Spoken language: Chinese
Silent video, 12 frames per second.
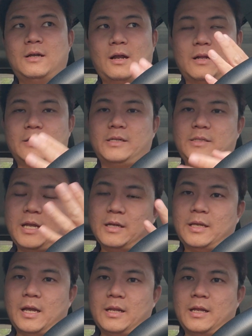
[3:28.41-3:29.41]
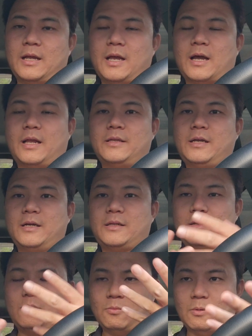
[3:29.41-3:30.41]
呃，你第二天你可以看第二
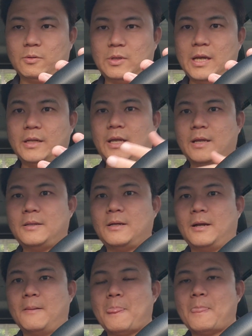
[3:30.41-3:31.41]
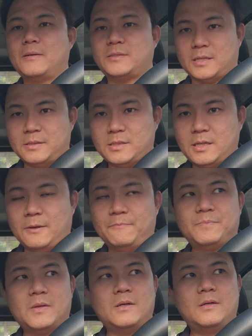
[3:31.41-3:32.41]
我第二天的成绩
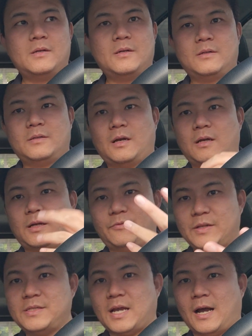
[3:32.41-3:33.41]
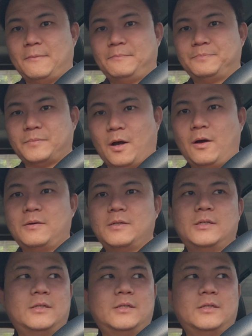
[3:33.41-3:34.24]
的的分享，啊，